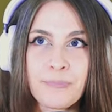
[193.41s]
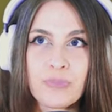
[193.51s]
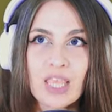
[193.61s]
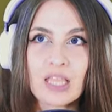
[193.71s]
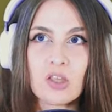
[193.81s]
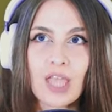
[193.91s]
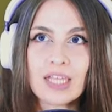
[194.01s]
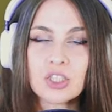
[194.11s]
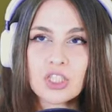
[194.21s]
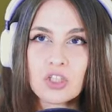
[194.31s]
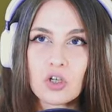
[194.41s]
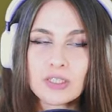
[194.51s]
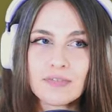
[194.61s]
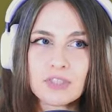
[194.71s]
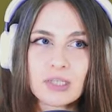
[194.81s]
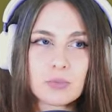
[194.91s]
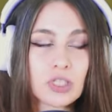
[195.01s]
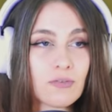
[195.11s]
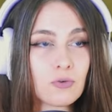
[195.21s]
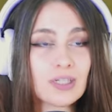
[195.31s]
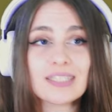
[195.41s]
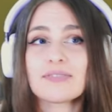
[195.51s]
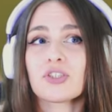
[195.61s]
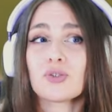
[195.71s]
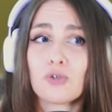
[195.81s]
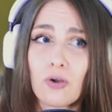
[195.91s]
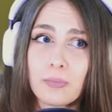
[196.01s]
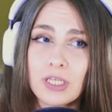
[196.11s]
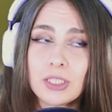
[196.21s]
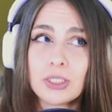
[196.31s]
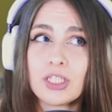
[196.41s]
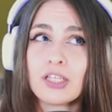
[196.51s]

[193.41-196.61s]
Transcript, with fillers: mm, to ja jeszcze nie do końca wiedziałam, co ja w ogóle chcę w życiu robić